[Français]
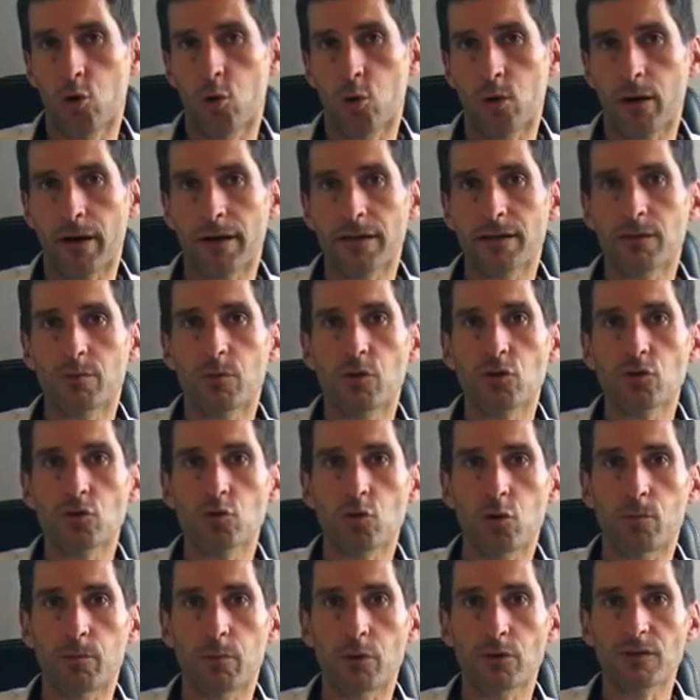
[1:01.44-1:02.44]
Concrètement,
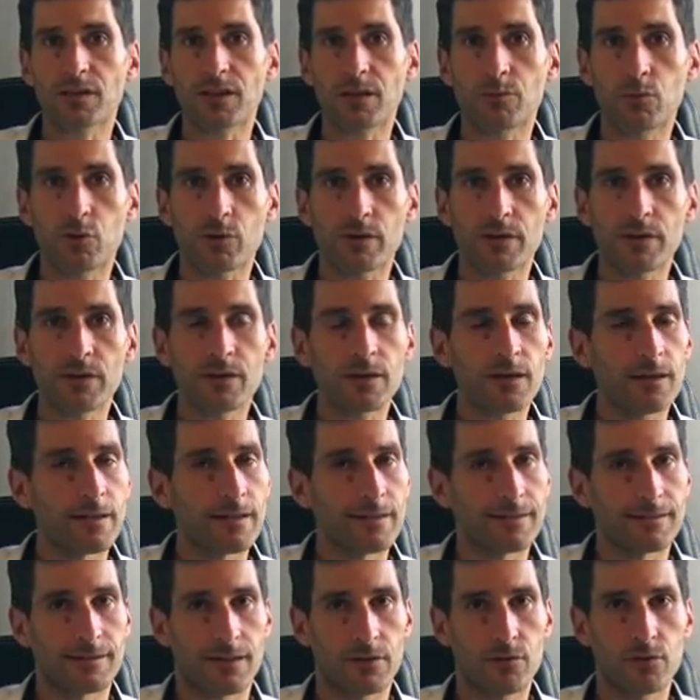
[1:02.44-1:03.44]
sur le plan symbolique,
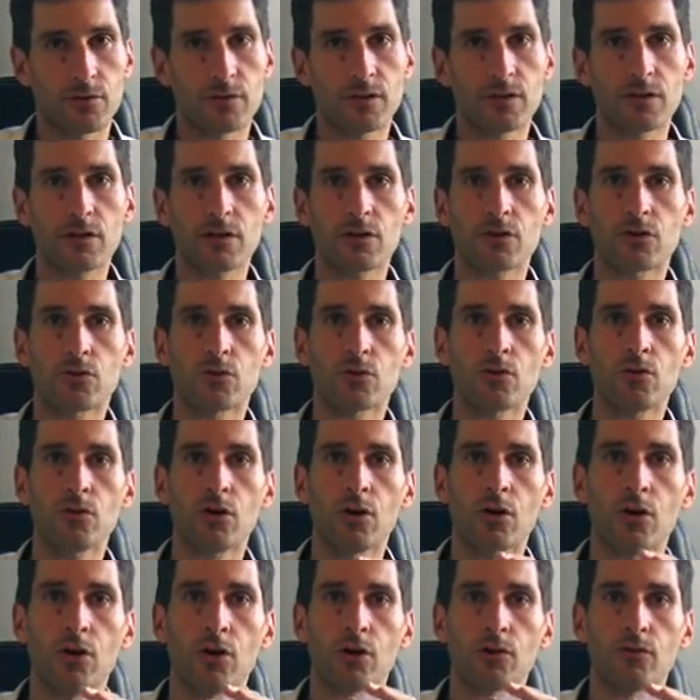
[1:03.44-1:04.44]
ça veut dire
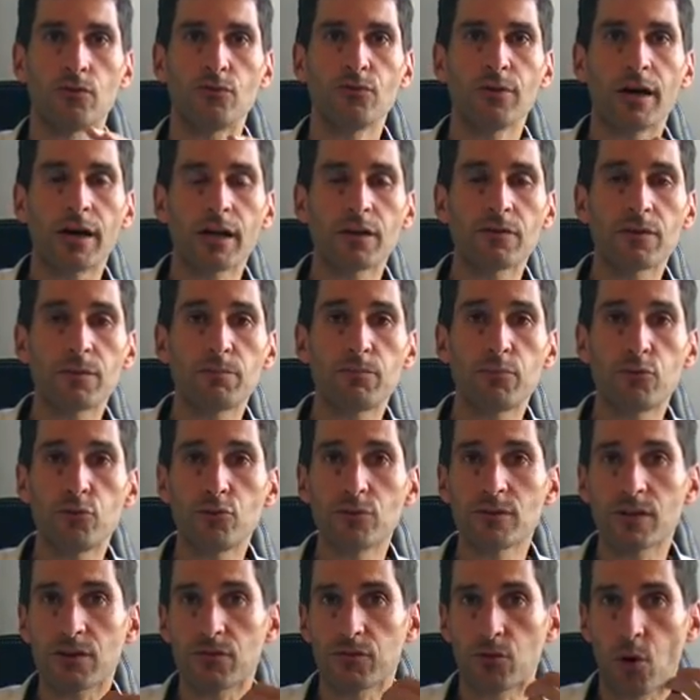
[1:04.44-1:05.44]
que vous n'arrivez
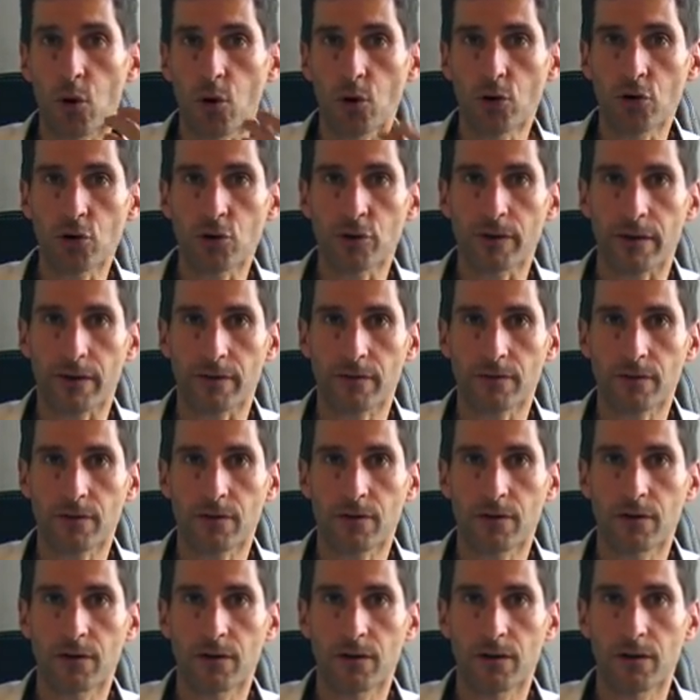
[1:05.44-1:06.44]
plus à vous
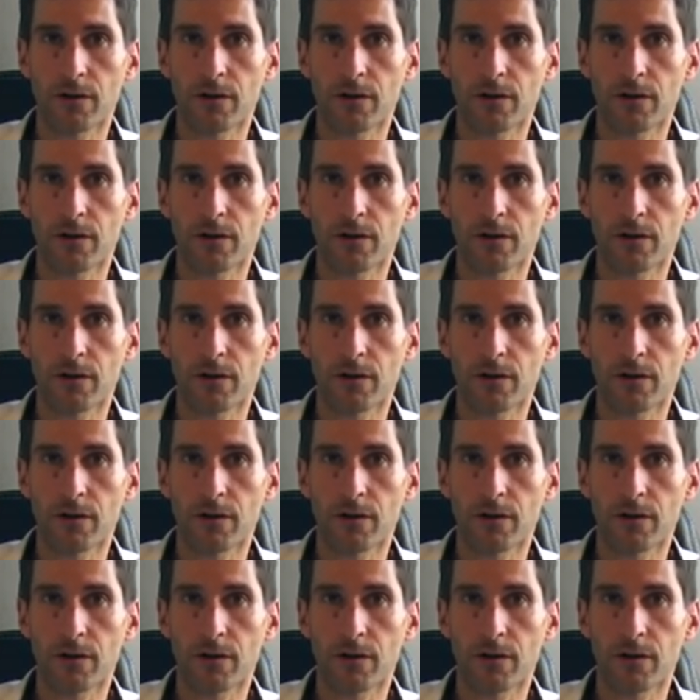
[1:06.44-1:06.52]
reconnaître.